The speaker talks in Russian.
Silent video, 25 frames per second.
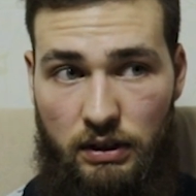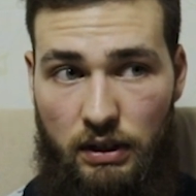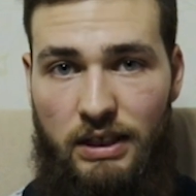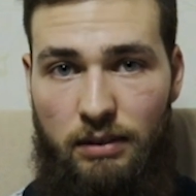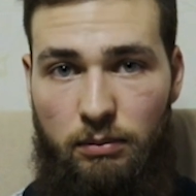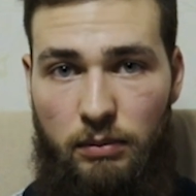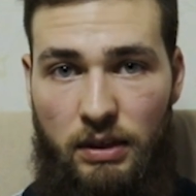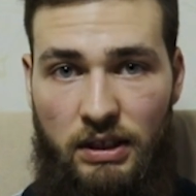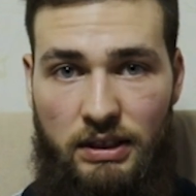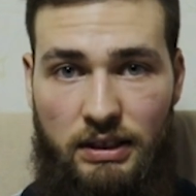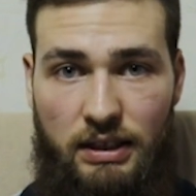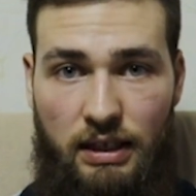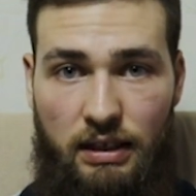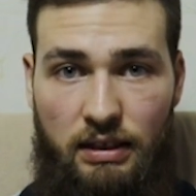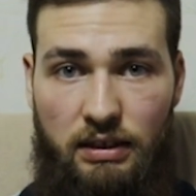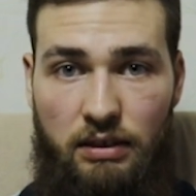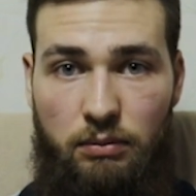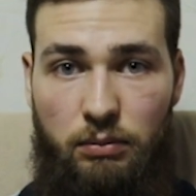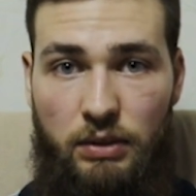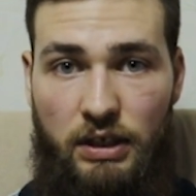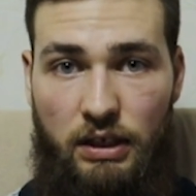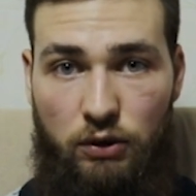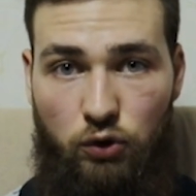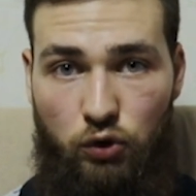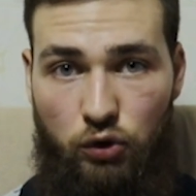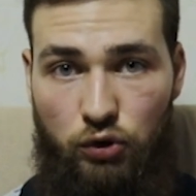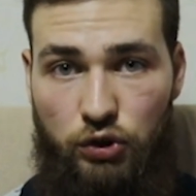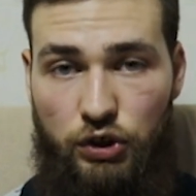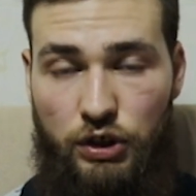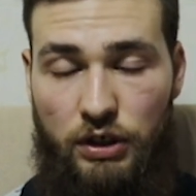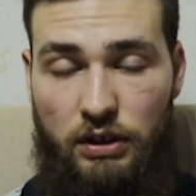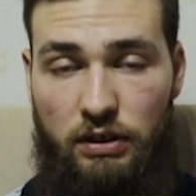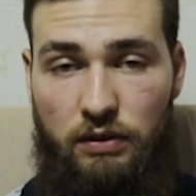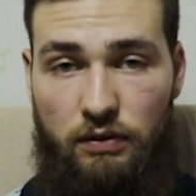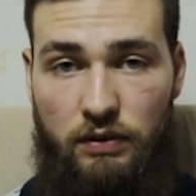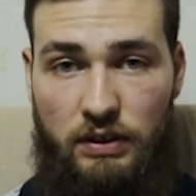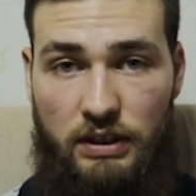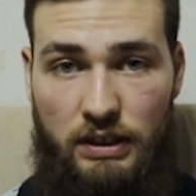Всем остальным я тоже
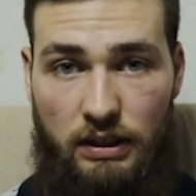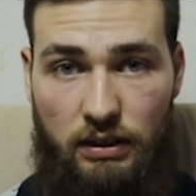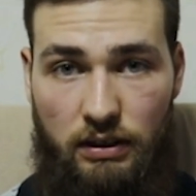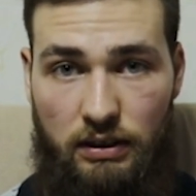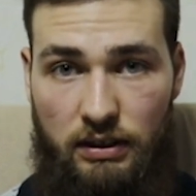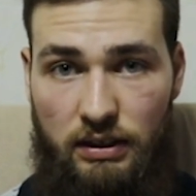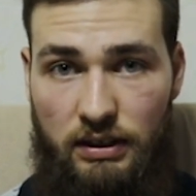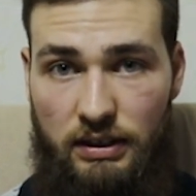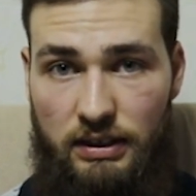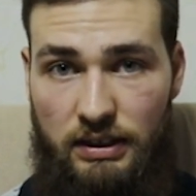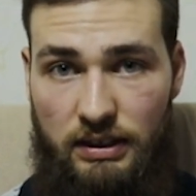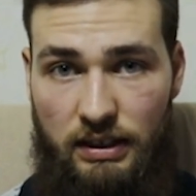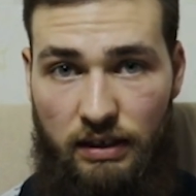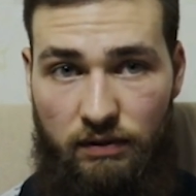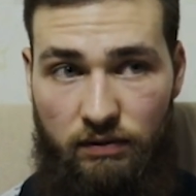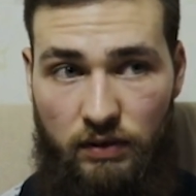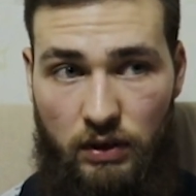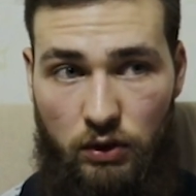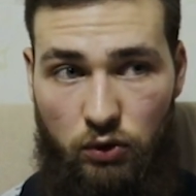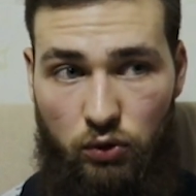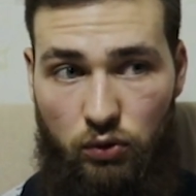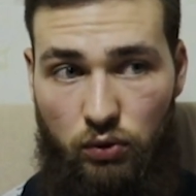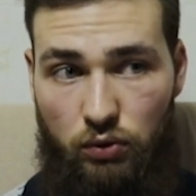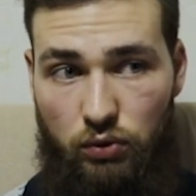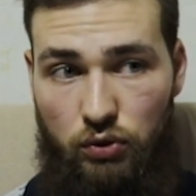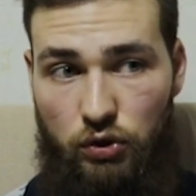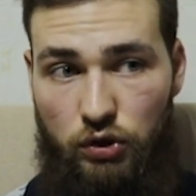этого делать не советую.